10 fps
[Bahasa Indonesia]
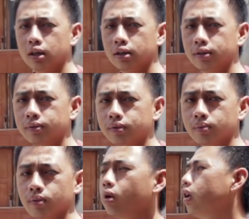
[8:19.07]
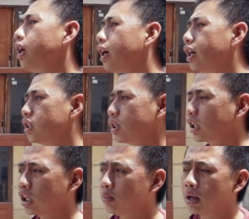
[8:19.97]
biar keren oh iya guys
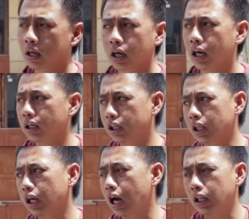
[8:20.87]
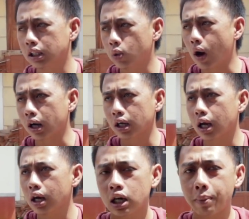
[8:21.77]
katanya biar keren kita ganti
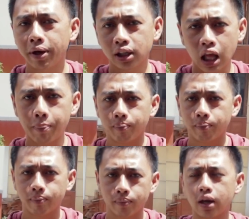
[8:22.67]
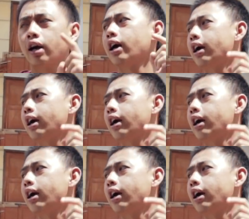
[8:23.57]
warna namanya tetap iya nah